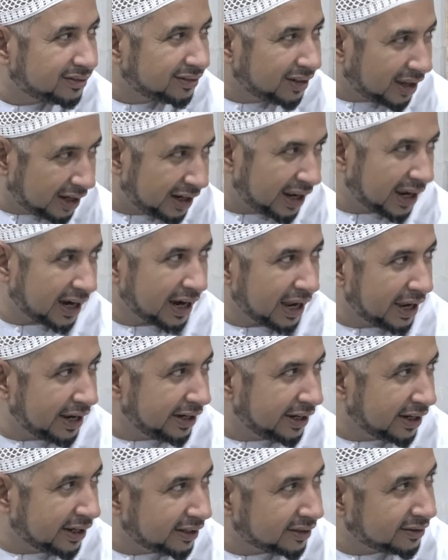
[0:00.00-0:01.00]
dan yang
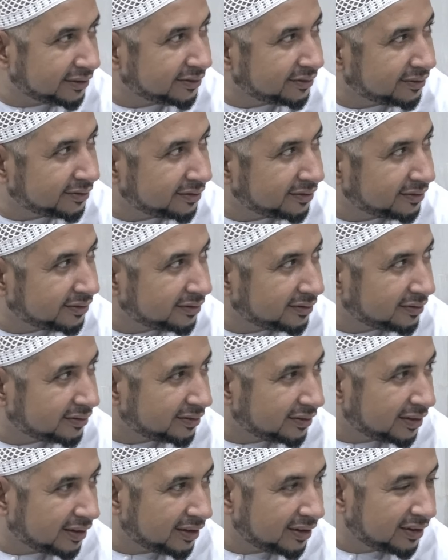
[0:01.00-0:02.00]
lainnya.
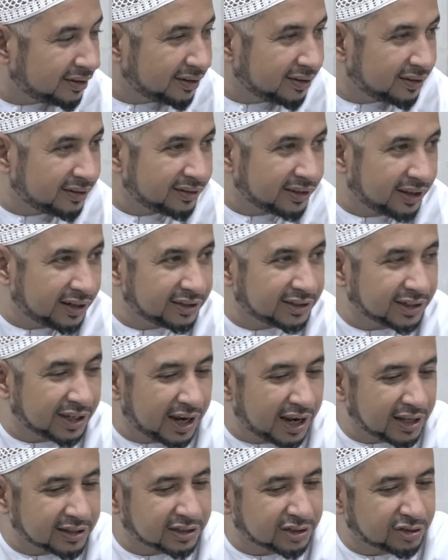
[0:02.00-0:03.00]
Jadi
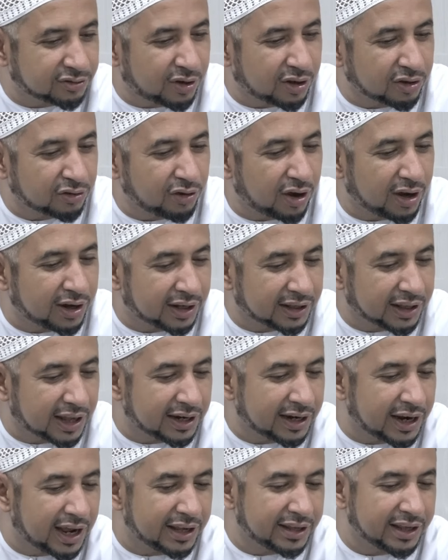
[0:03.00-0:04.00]
segala sesuatu ada
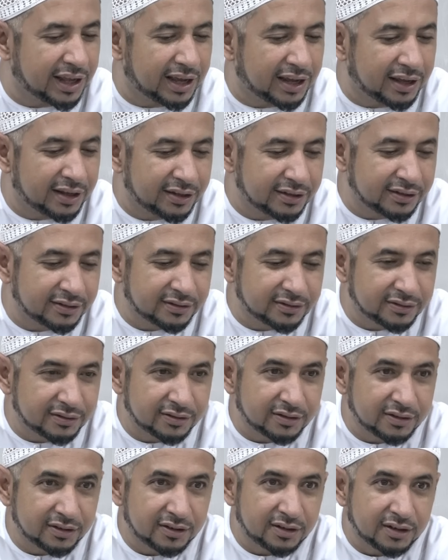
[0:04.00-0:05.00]
tandanya.
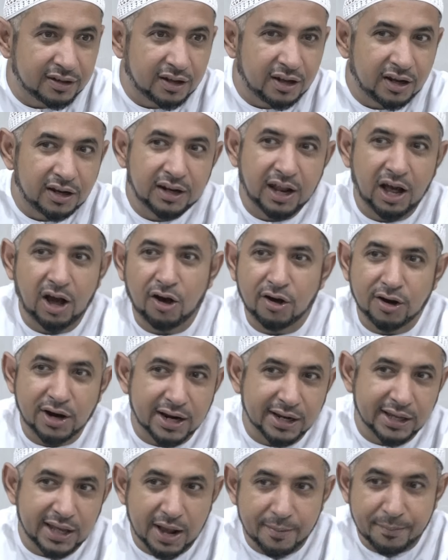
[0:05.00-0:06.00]
Lah
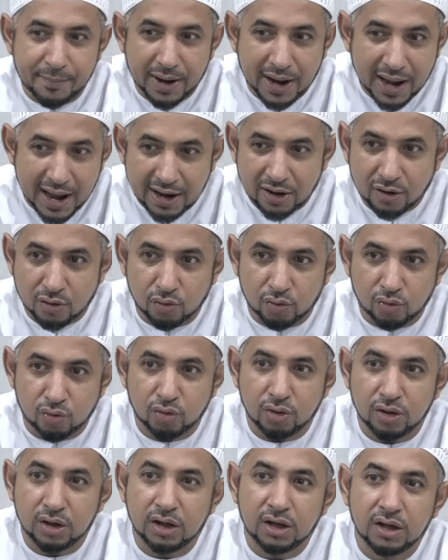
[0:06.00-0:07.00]
orang yang
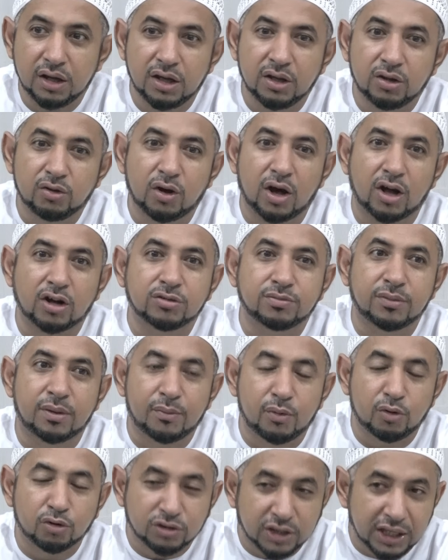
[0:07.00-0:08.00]
mengaku itu harus
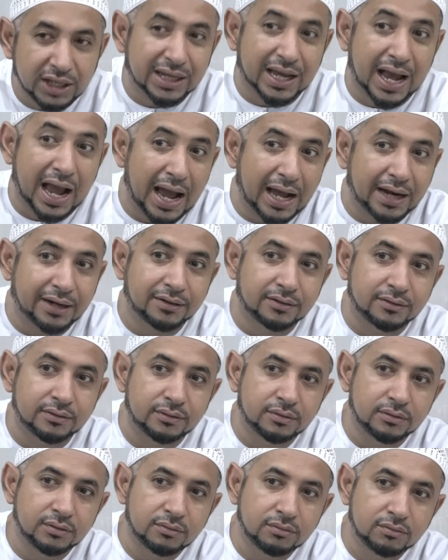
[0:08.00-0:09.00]
membuktikan.
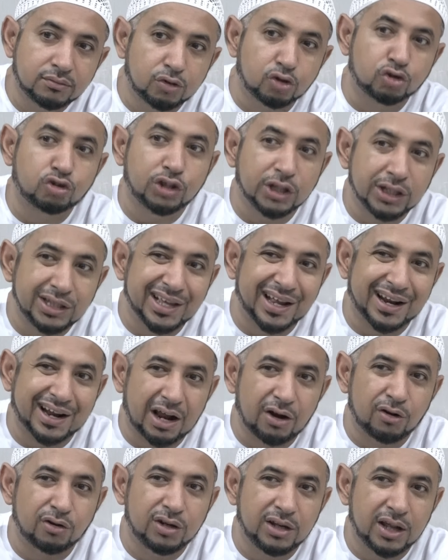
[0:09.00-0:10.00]
Buktinya
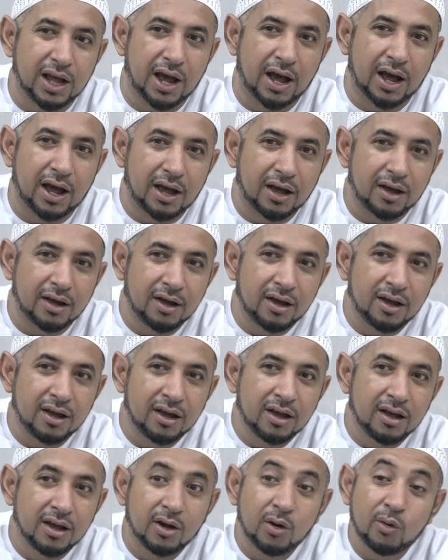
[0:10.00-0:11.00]
kalau dia
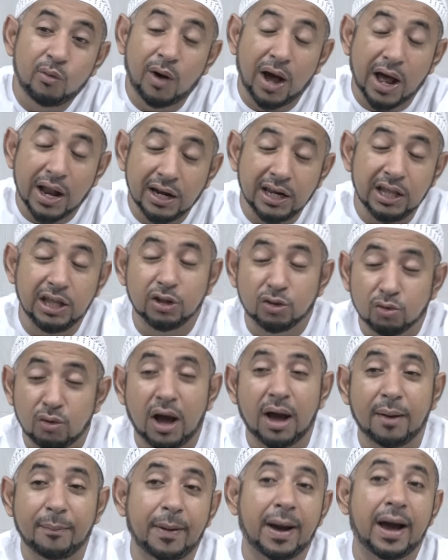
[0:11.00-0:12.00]
wali itu
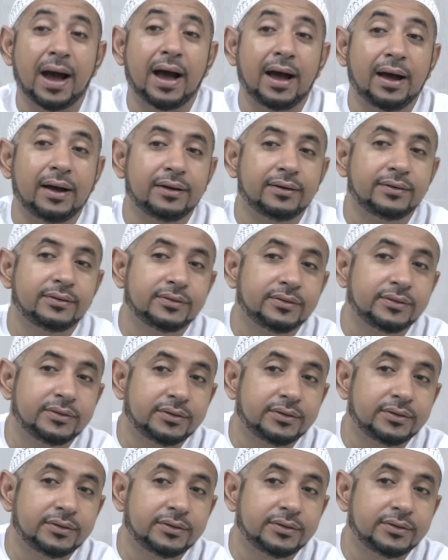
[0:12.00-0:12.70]
apa?